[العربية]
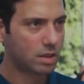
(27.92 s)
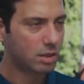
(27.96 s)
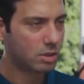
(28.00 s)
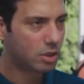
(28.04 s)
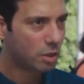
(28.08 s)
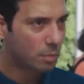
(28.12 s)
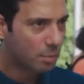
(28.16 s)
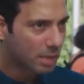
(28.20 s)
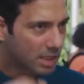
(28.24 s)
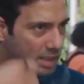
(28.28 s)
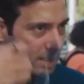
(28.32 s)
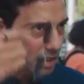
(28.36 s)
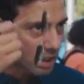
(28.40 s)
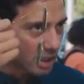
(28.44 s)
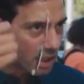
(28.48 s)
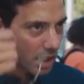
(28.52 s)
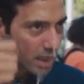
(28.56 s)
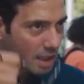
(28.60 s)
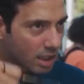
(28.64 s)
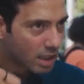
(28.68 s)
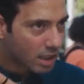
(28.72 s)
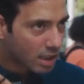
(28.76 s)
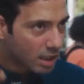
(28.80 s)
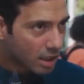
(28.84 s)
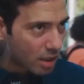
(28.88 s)
عشان بس
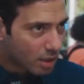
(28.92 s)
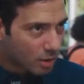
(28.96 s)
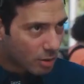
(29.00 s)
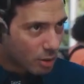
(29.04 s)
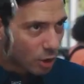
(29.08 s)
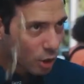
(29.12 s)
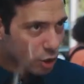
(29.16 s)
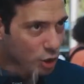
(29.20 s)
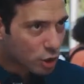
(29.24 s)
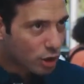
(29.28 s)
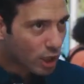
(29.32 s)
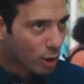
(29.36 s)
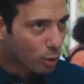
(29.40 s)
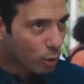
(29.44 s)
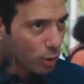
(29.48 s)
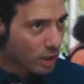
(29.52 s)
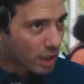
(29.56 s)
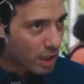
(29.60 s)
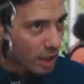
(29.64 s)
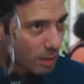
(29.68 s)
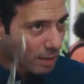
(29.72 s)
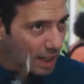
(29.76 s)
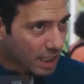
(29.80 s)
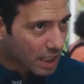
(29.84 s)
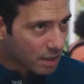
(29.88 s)
ايه تقعدش تاخد
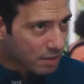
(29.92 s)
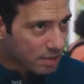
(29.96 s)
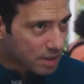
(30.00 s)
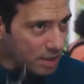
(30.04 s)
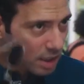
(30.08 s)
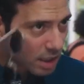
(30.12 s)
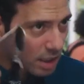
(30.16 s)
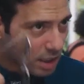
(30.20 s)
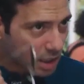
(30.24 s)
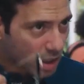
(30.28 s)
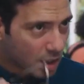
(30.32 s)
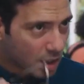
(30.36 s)
وتدي مع نفسك